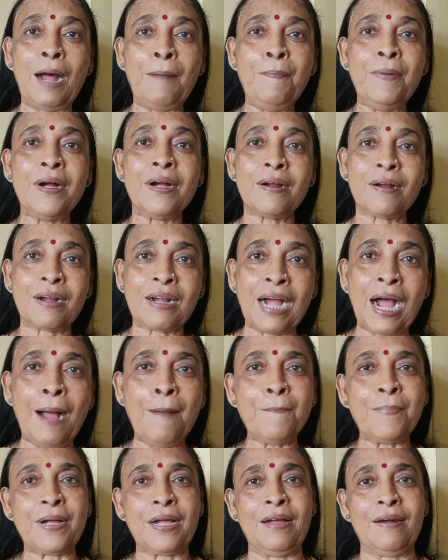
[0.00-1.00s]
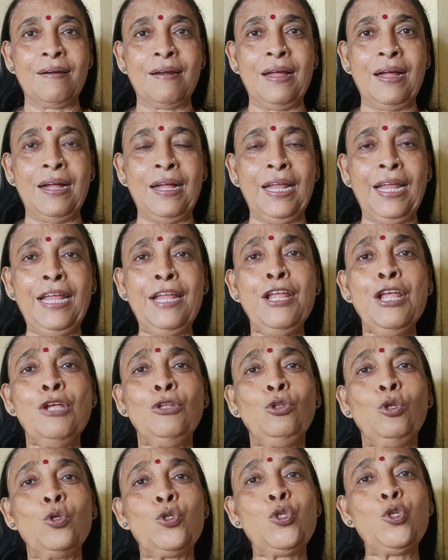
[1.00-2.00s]
अब काम कर रहा है
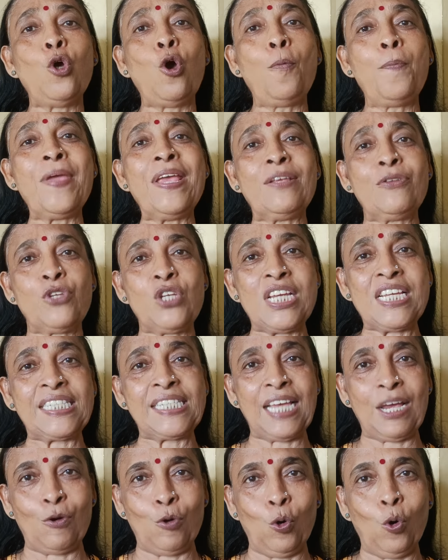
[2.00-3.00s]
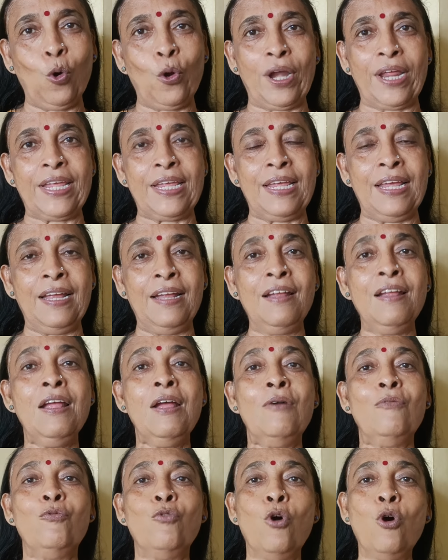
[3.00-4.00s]
तो जो भी चीज़ें हो रही हैं
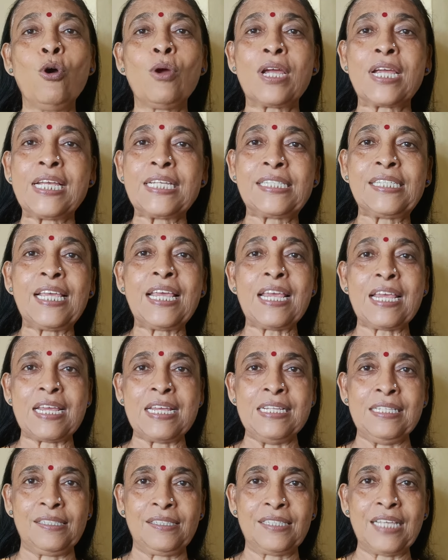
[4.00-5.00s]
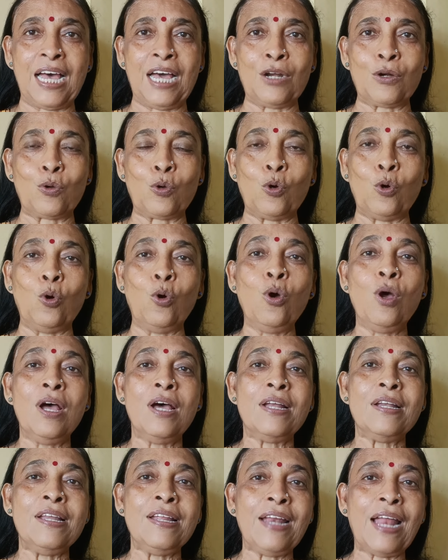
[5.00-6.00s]
वो किसी इंसान को
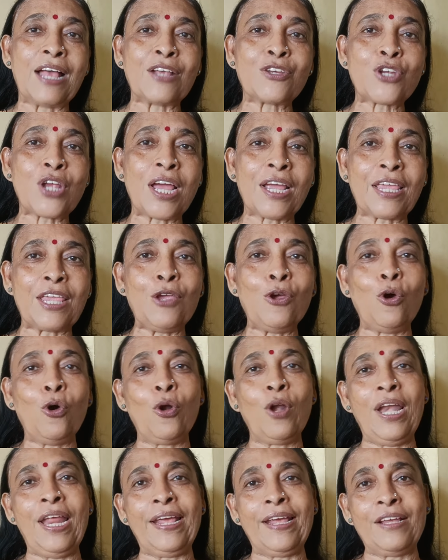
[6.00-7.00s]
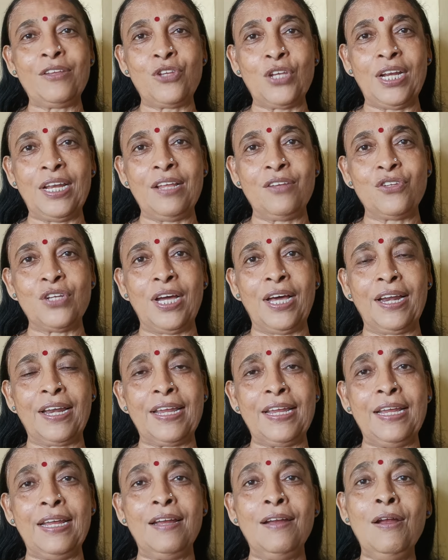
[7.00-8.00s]
निराशा की ओर लेके चली जा
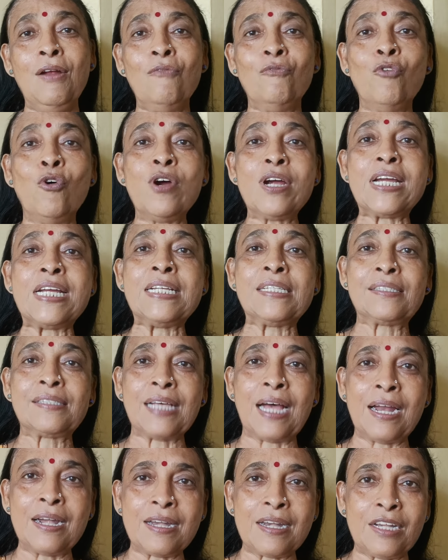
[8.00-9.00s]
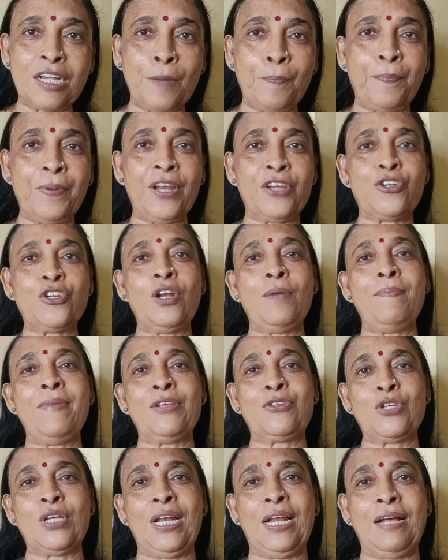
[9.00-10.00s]
रही हैं वो इंसान डिप्रेशन
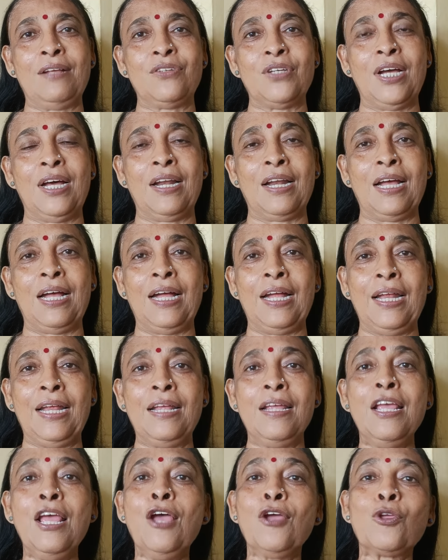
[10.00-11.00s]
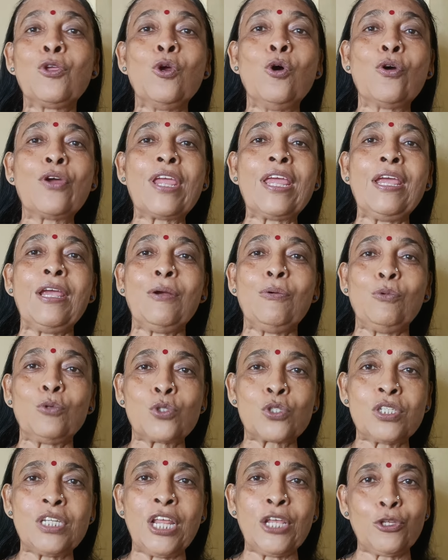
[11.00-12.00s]
में चला जा रहा है क्योंकि
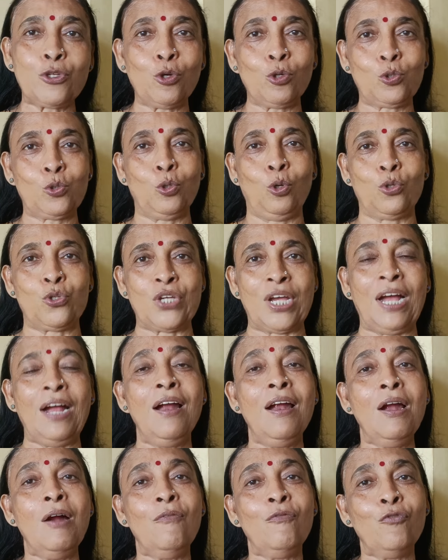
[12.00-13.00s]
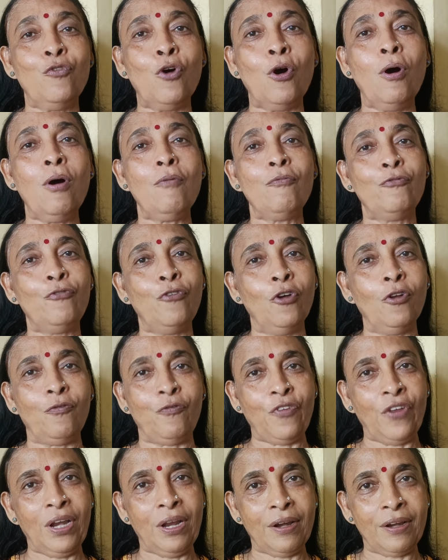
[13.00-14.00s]
उसने जो सोचा वो
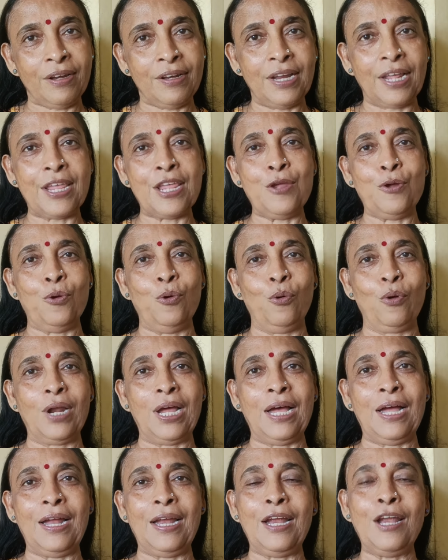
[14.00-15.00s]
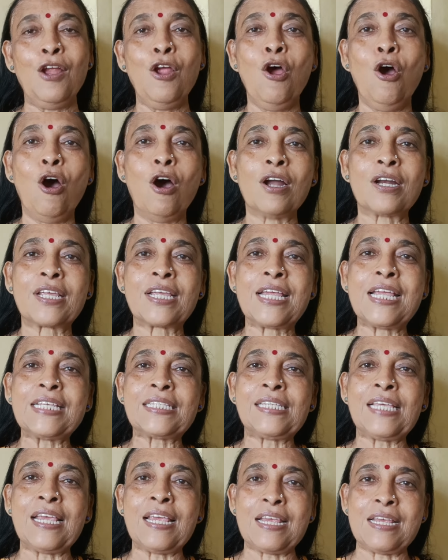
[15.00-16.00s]
फुलफिल नहीं हो रहा है और
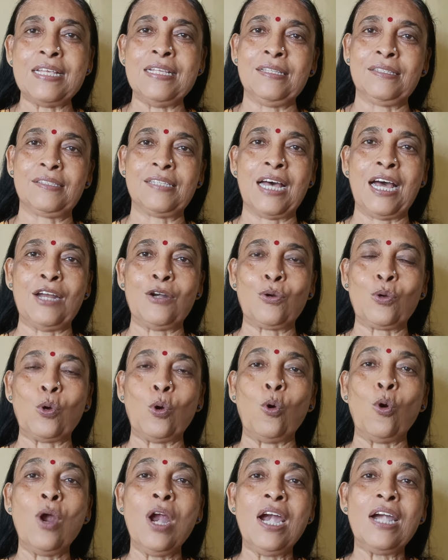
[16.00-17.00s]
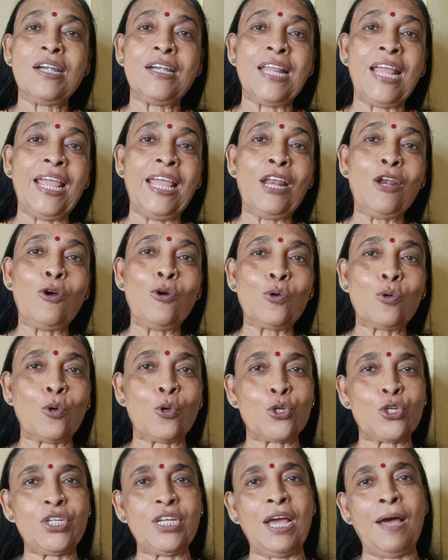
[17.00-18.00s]
किसी इंसान को ढेरों
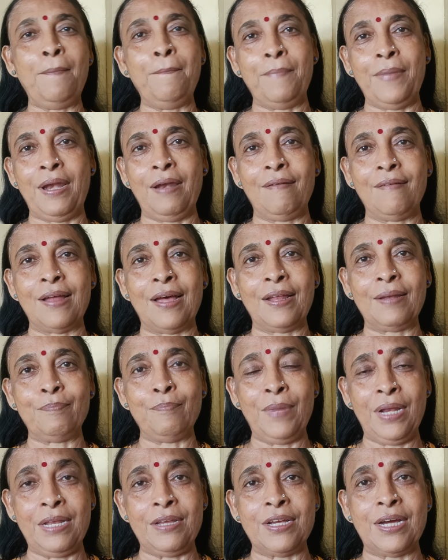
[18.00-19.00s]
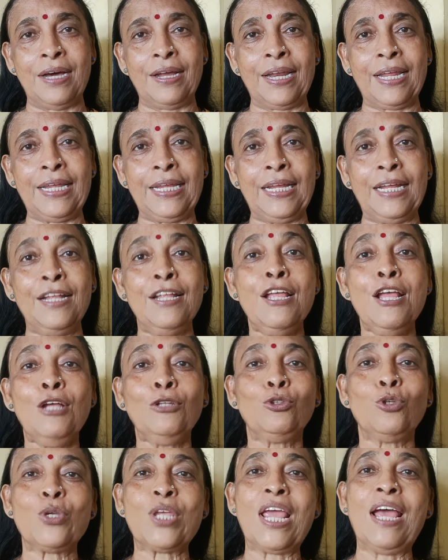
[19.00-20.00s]
खुशियाँ मिल रहा है मिल जा रही हैं
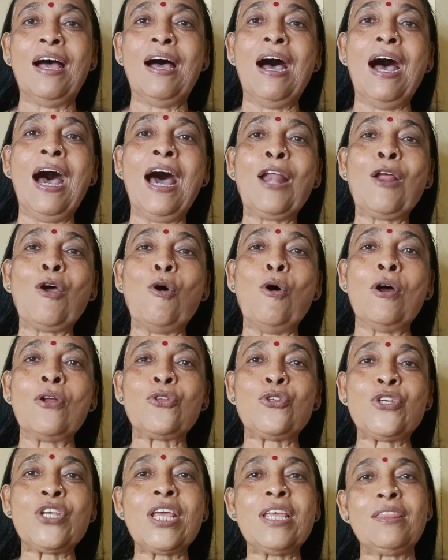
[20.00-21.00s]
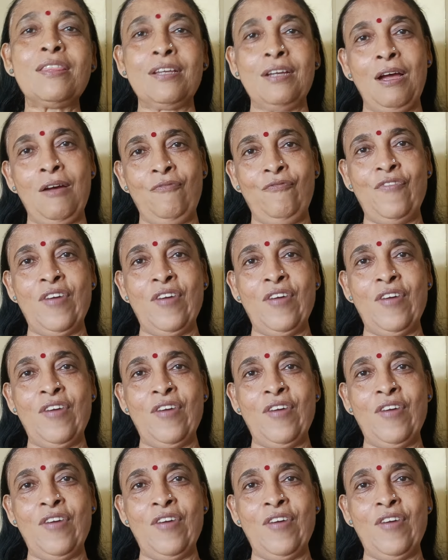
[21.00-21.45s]
तो ये हार और जीत का